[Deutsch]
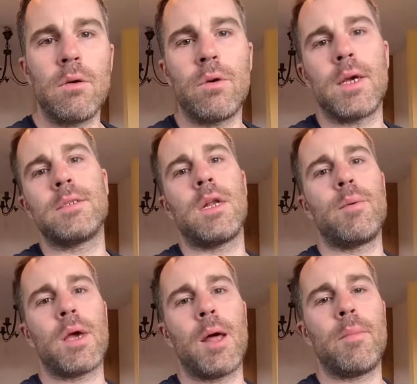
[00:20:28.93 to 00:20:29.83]
und gestern
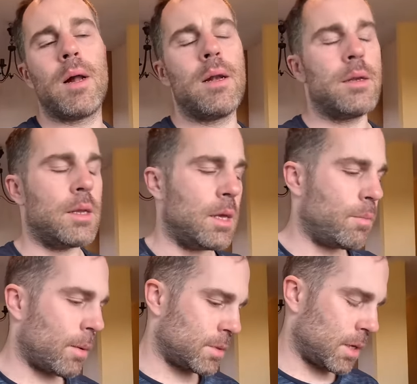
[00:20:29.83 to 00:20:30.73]
habe ich einmal die
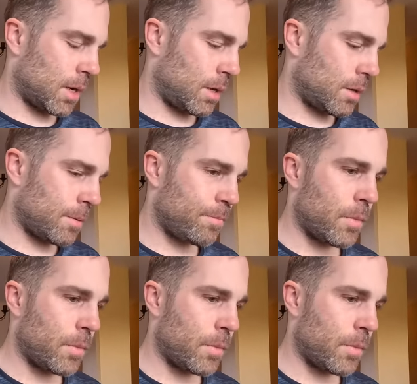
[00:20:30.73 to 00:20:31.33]
Bremsen gereinigt.